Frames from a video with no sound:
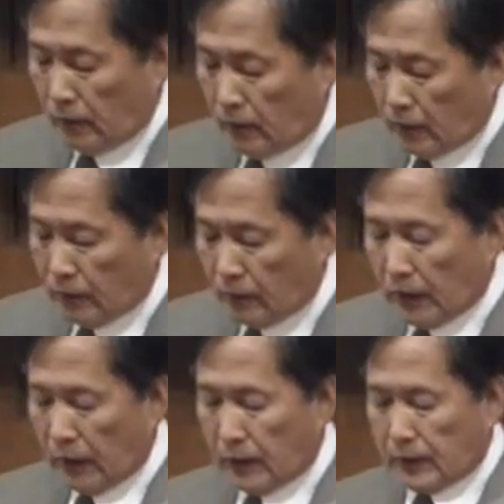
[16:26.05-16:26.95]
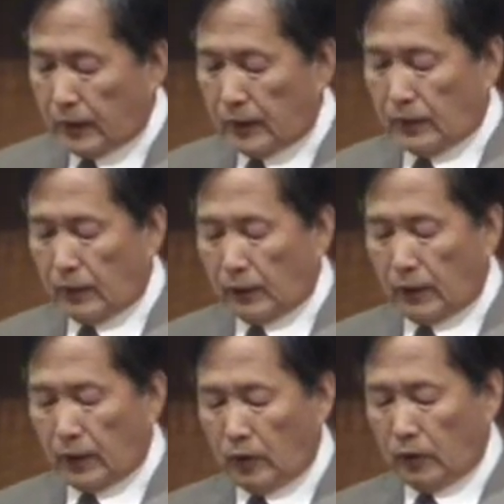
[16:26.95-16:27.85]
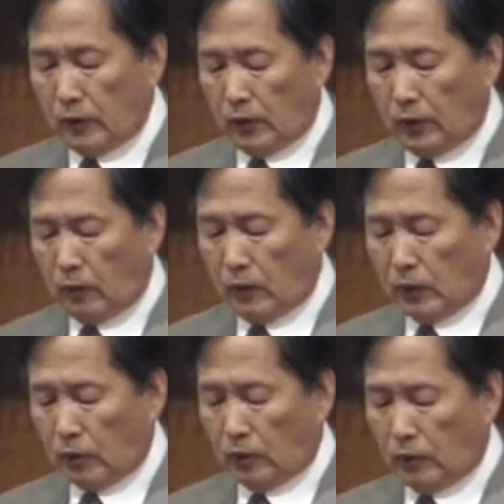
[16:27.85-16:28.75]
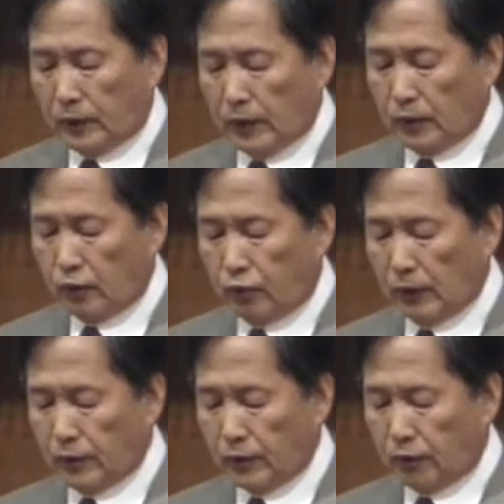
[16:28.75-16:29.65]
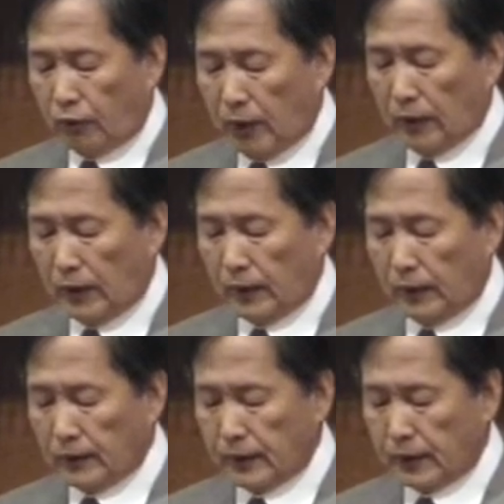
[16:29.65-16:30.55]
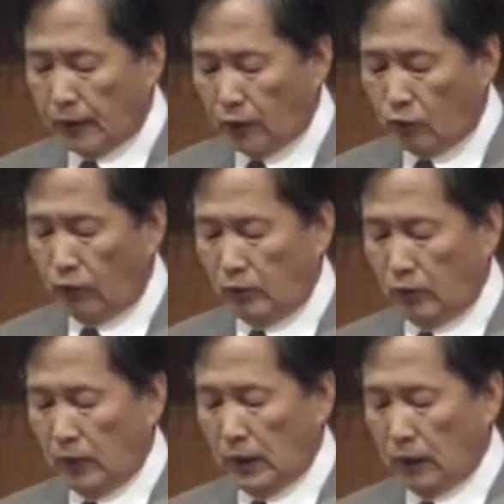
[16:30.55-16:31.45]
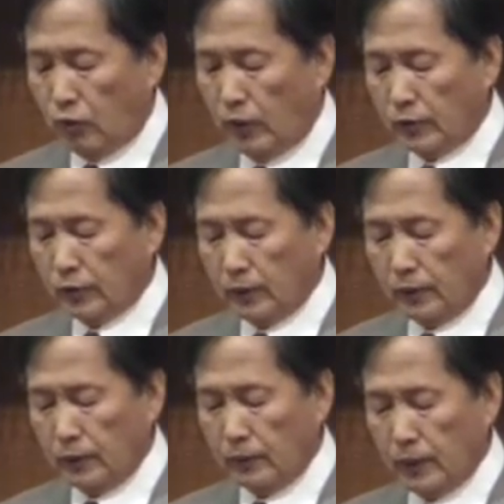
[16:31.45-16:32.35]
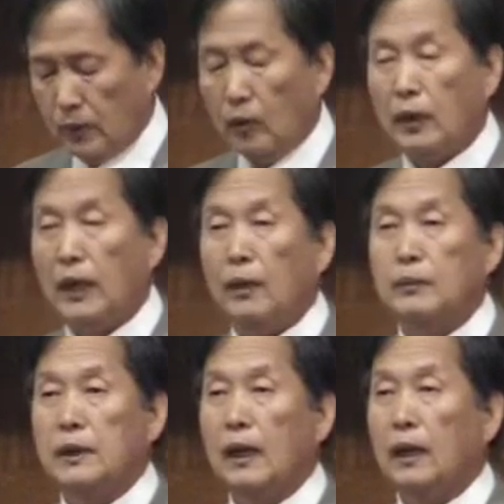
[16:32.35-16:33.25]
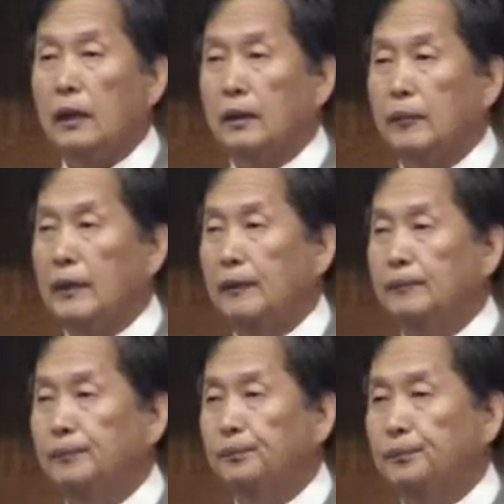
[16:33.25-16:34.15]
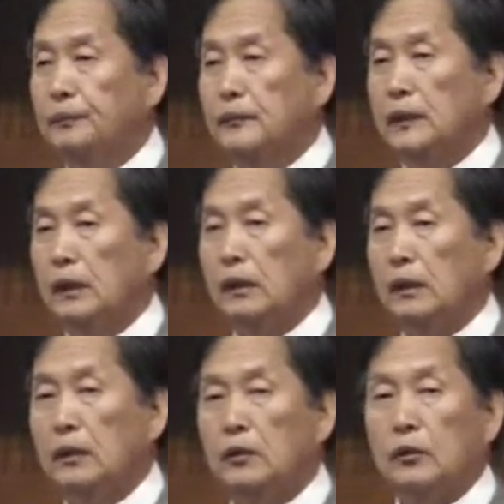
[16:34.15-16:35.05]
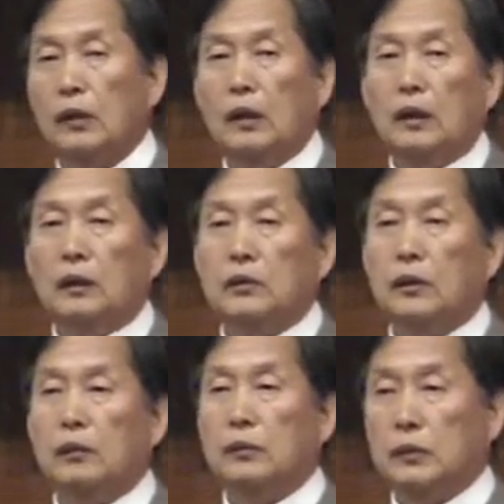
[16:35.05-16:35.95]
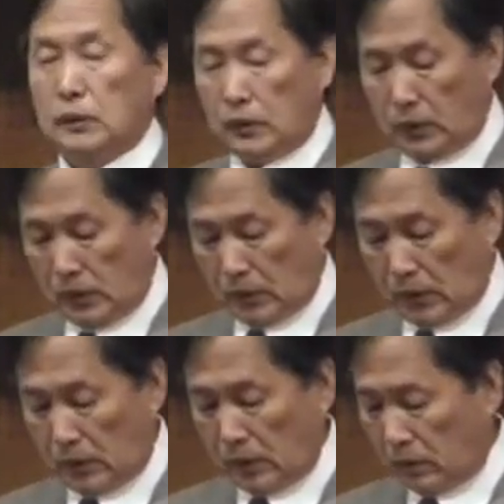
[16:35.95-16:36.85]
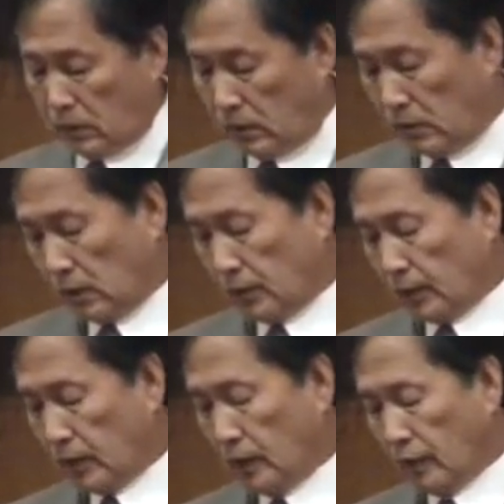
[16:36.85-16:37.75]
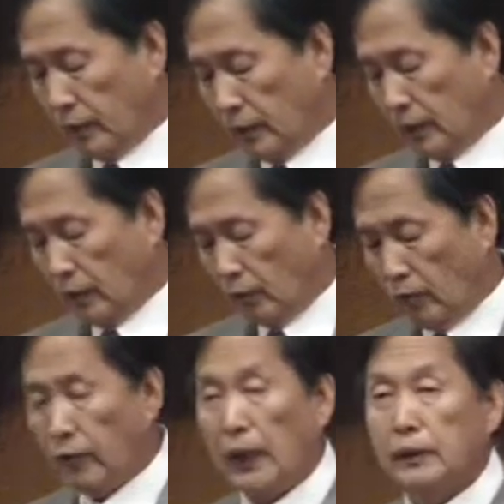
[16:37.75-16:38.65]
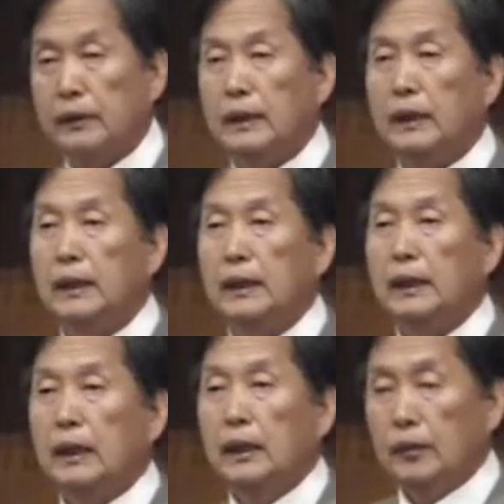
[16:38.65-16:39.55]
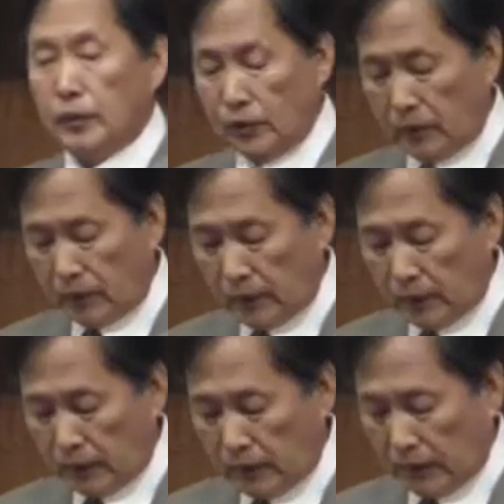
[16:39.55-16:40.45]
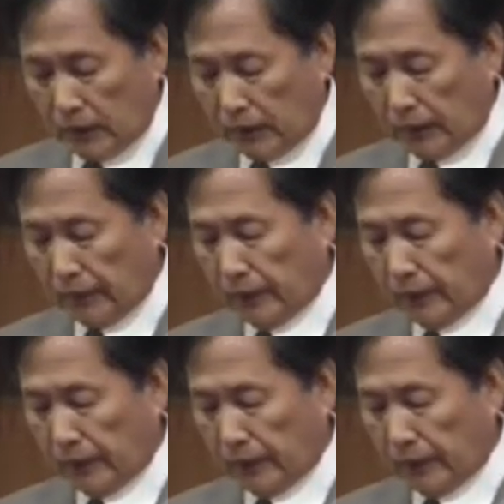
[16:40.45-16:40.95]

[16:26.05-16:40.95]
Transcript: 이 말씀은 내가 처한 상황이 어려워도 어려움과 고통 속에서 구해주시, 구해, 하나님께서 결국은 구해주실 것을 믿고 감사하라는 겁니다. 예, 저, 처음 그 필그림, 필그림 파더들이 퓨리턴들이